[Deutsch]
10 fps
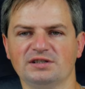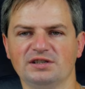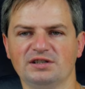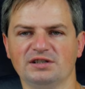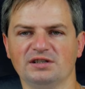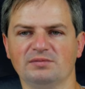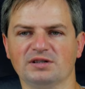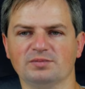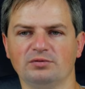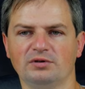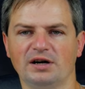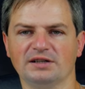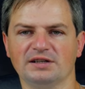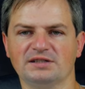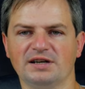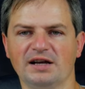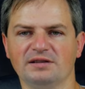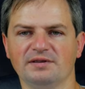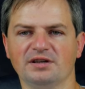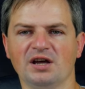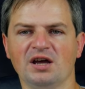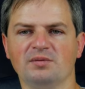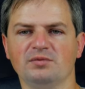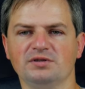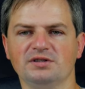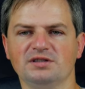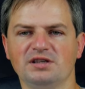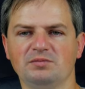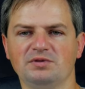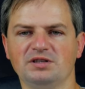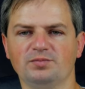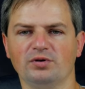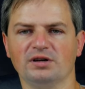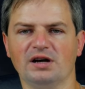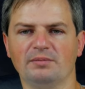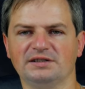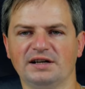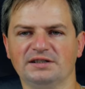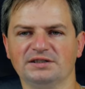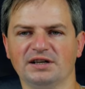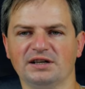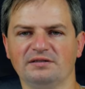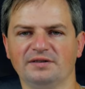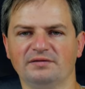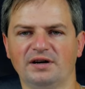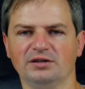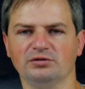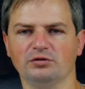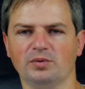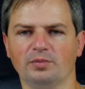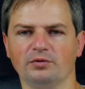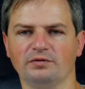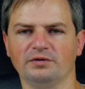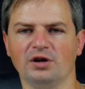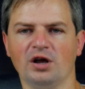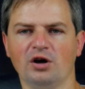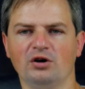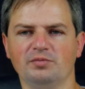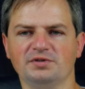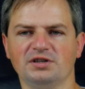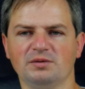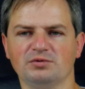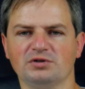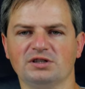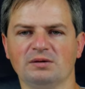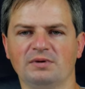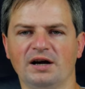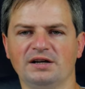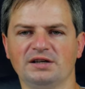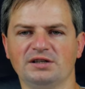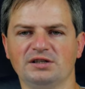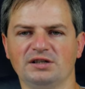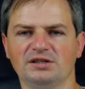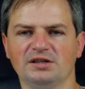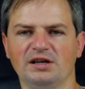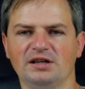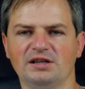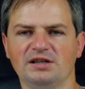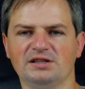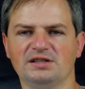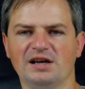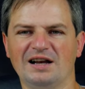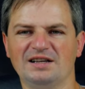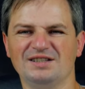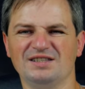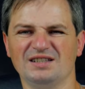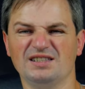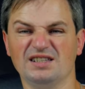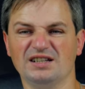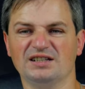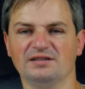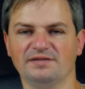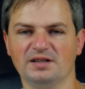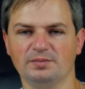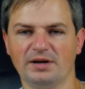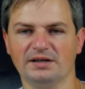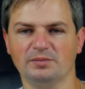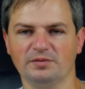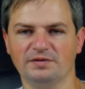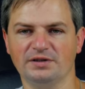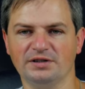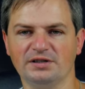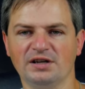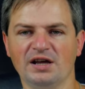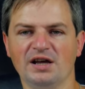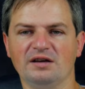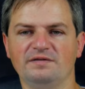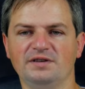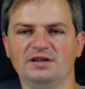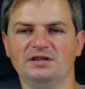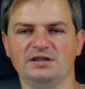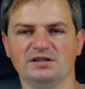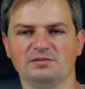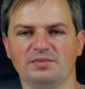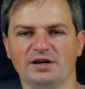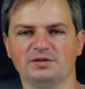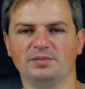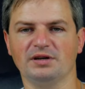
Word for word: nicht im Explorer angezeigt wird, müssen Sie im Dienstprogramm Datenträgerverwaltung überprüfen, ob sich im System eine nicht initialisierte Festplatte befindet, wie in diesem Beispiel.